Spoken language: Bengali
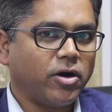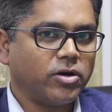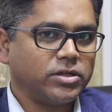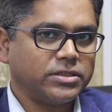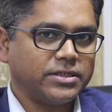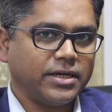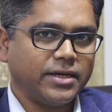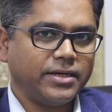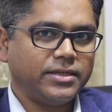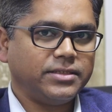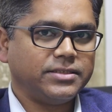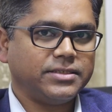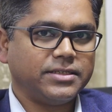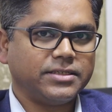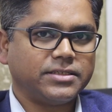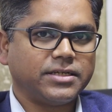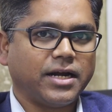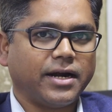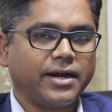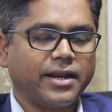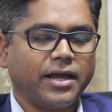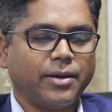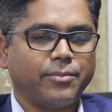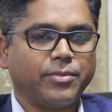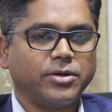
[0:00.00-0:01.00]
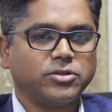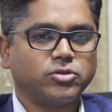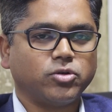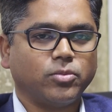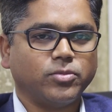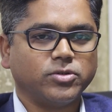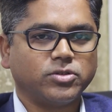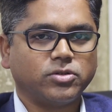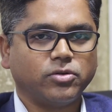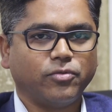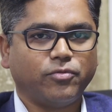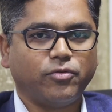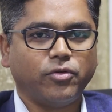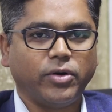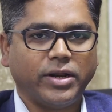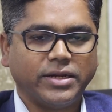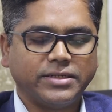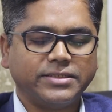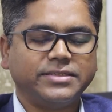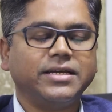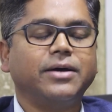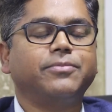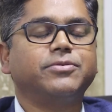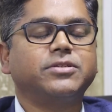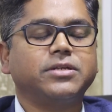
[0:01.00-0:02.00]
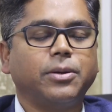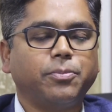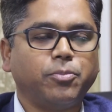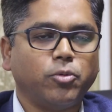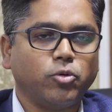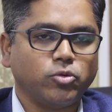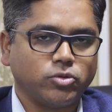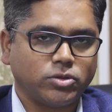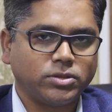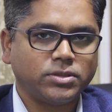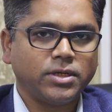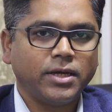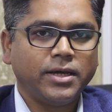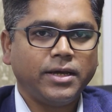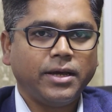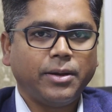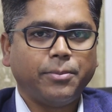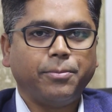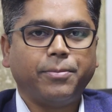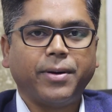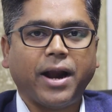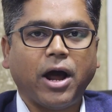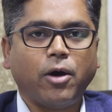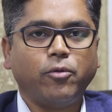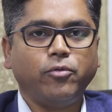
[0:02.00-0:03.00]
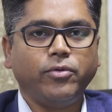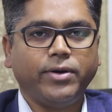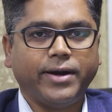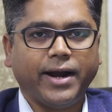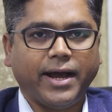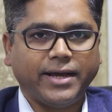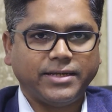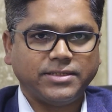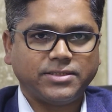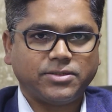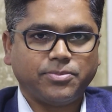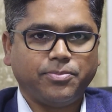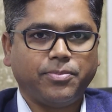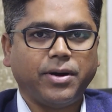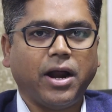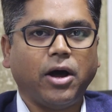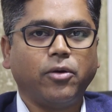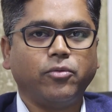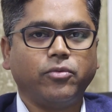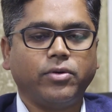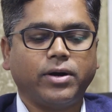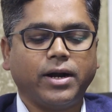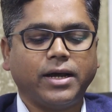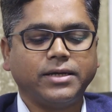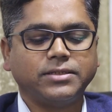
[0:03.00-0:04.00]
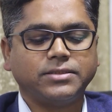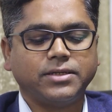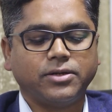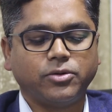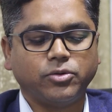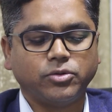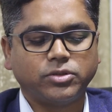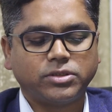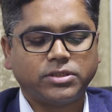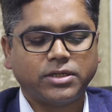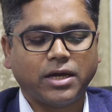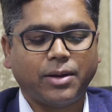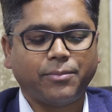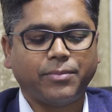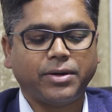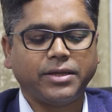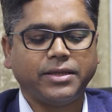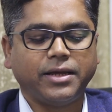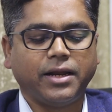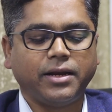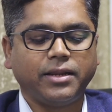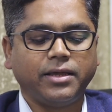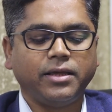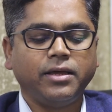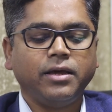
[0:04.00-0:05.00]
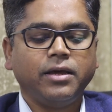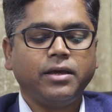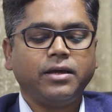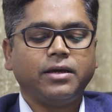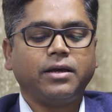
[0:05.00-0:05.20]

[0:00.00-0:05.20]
পাওয়া যায় যে চার্টে আমরা সমস্ত ফুডের যা সাপোজ ব্রাউন রাইস ব্রাউন রাইসের হচ্ছে আমরা জানি